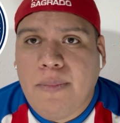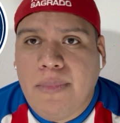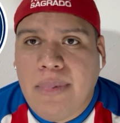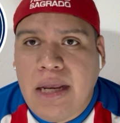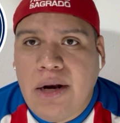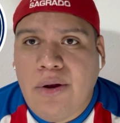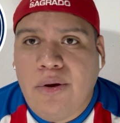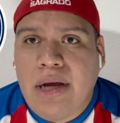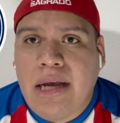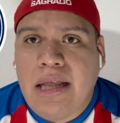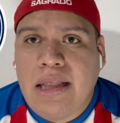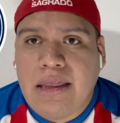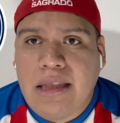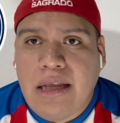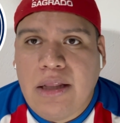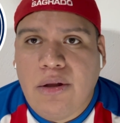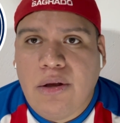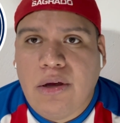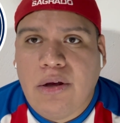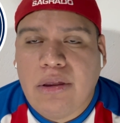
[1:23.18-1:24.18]
pero
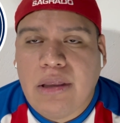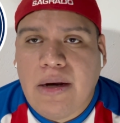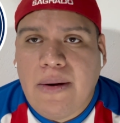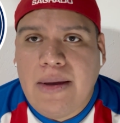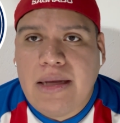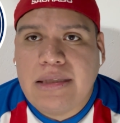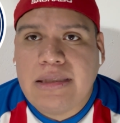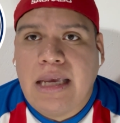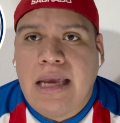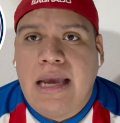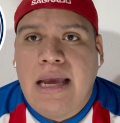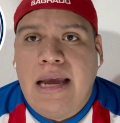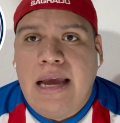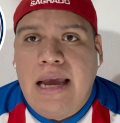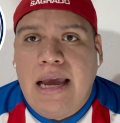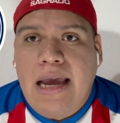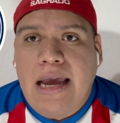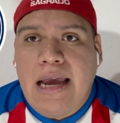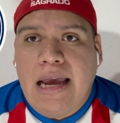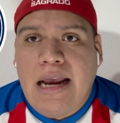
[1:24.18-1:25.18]
entiendo que otra vez
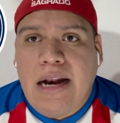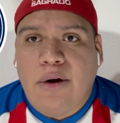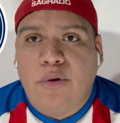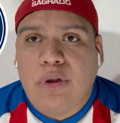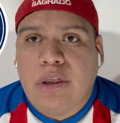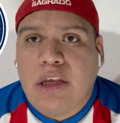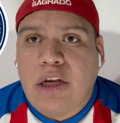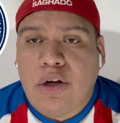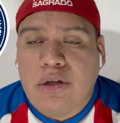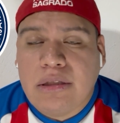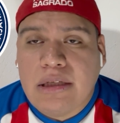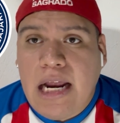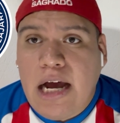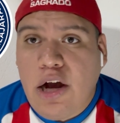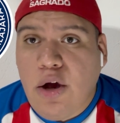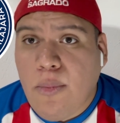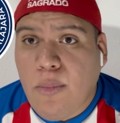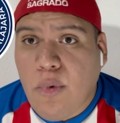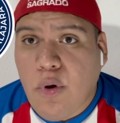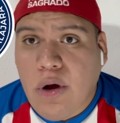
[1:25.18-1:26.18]
eh, el Guti no
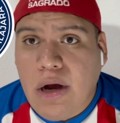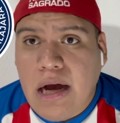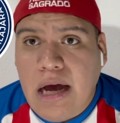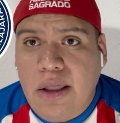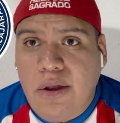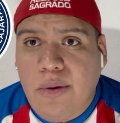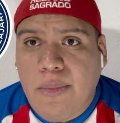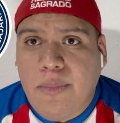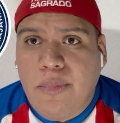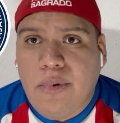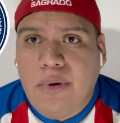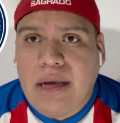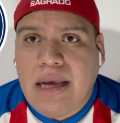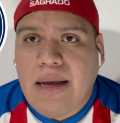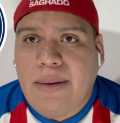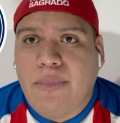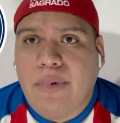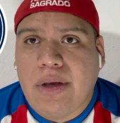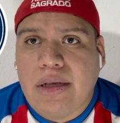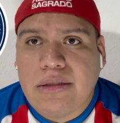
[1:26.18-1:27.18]
será convocado
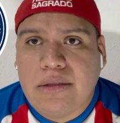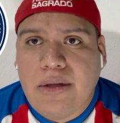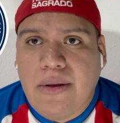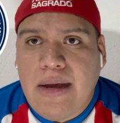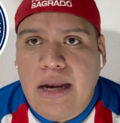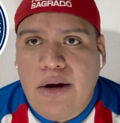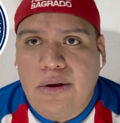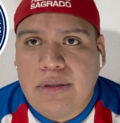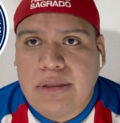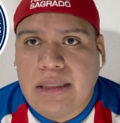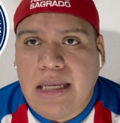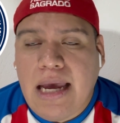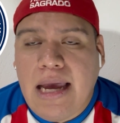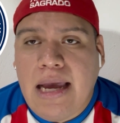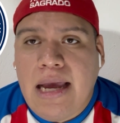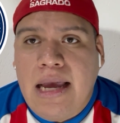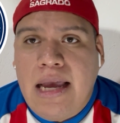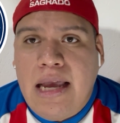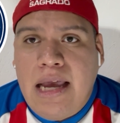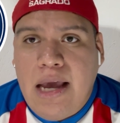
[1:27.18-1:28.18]
porque pues todavía no
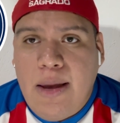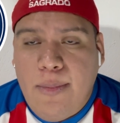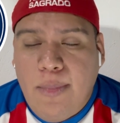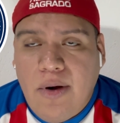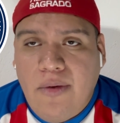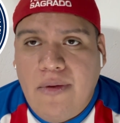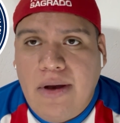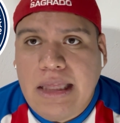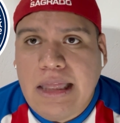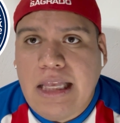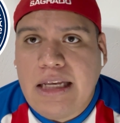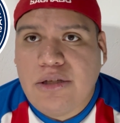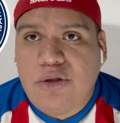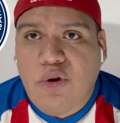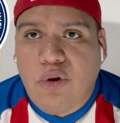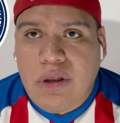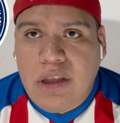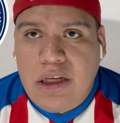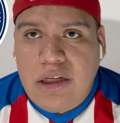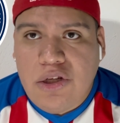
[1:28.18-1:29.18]
está en perfectas
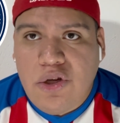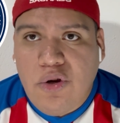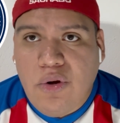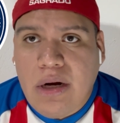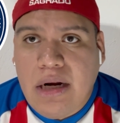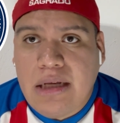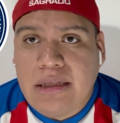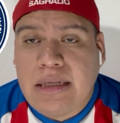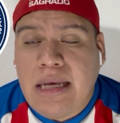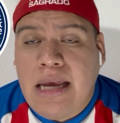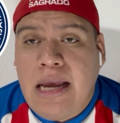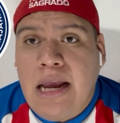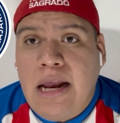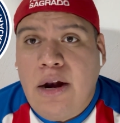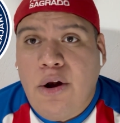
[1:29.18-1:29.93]
condiciones.